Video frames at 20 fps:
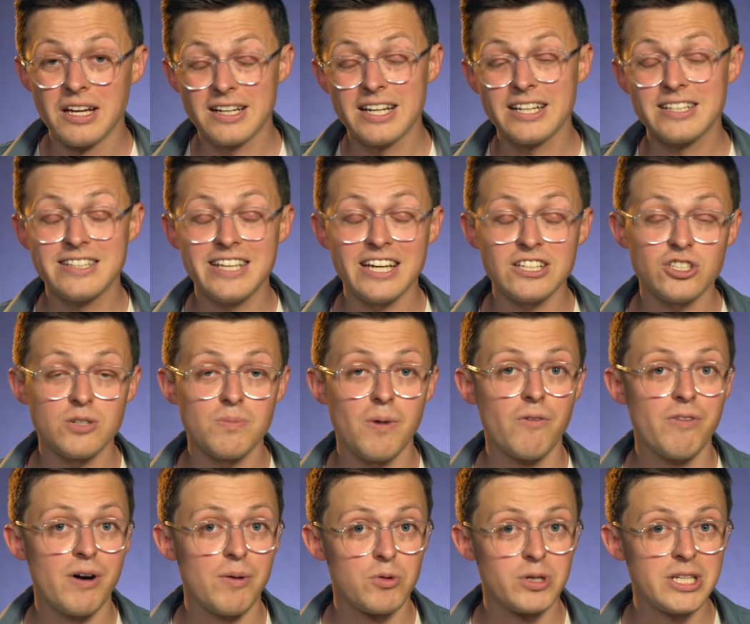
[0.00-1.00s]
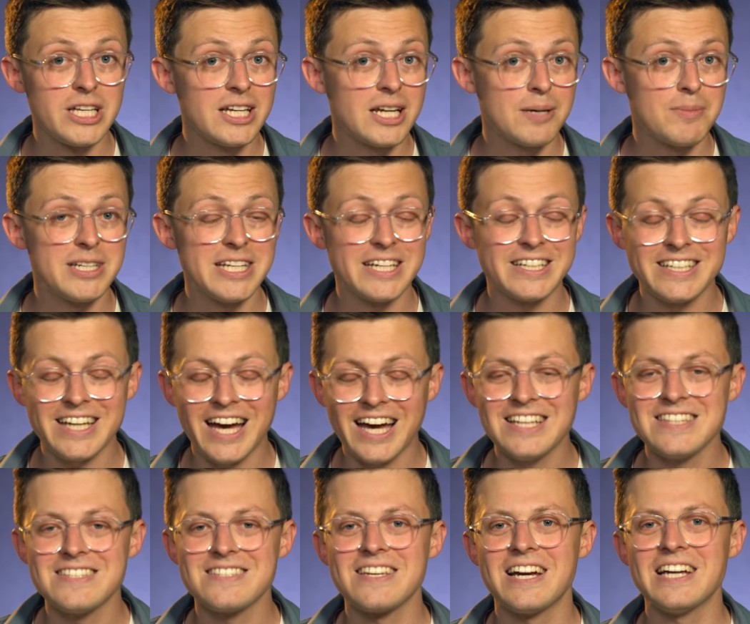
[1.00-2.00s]
Klickt jetzt schon mal auf Abonnieren, damit ihr
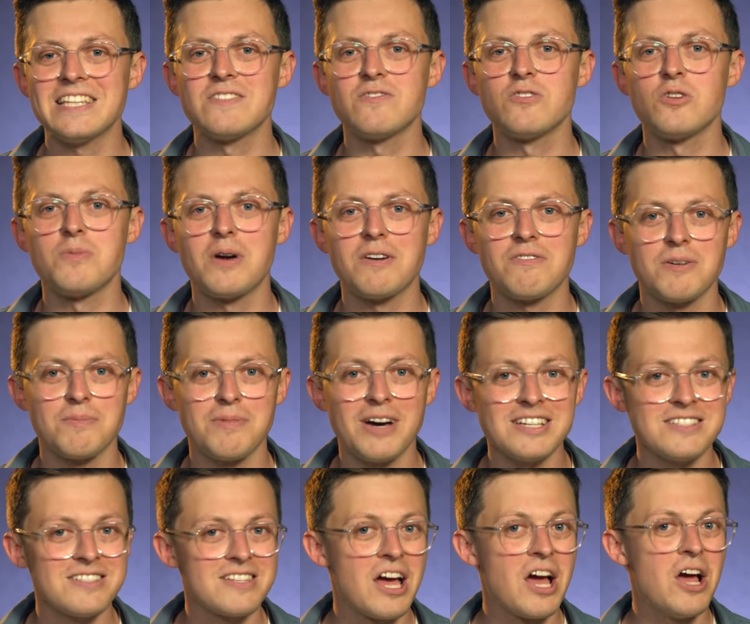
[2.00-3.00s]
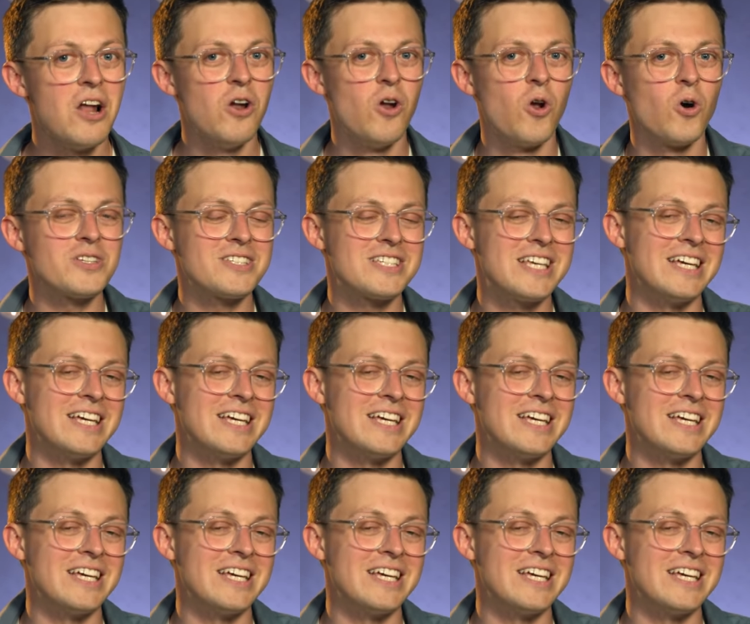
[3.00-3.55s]
kein Science-Video mehr verpasst. Los